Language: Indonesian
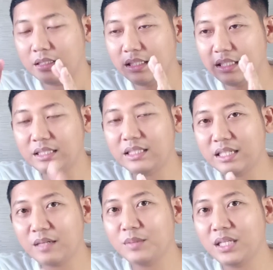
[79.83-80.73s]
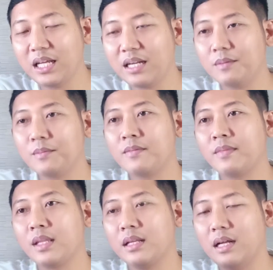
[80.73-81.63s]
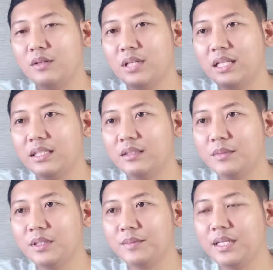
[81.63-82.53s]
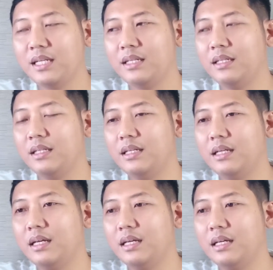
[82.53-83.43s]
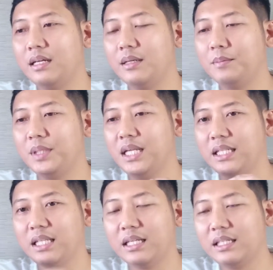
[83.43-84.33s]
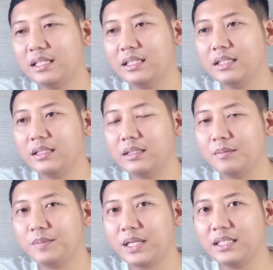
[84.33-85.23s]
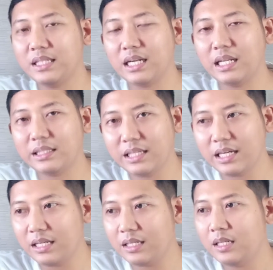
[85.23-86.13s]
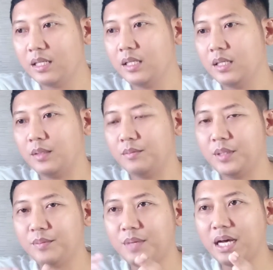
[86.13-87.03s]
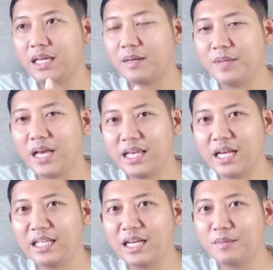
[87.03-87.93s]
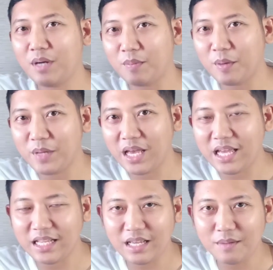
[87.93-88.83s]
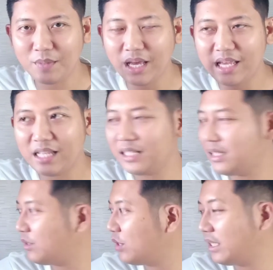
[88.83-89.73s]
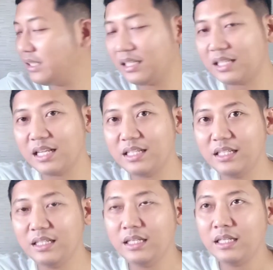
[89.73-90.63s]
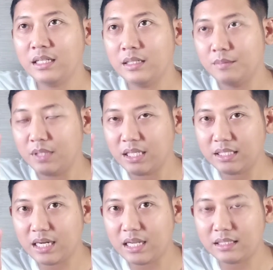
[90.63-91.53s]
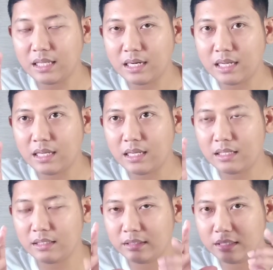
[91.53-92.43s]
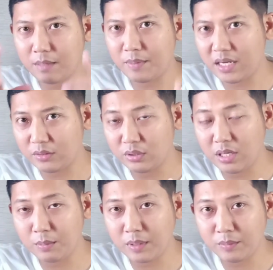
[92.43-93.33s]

diisi dengan benar. Lalu nanti teman-teman Eh, mendatangi tempat diklatnya, membayar biayanya. Berapa biayanya? Biayanya saya sudah cek tadi berkisar antara 880.000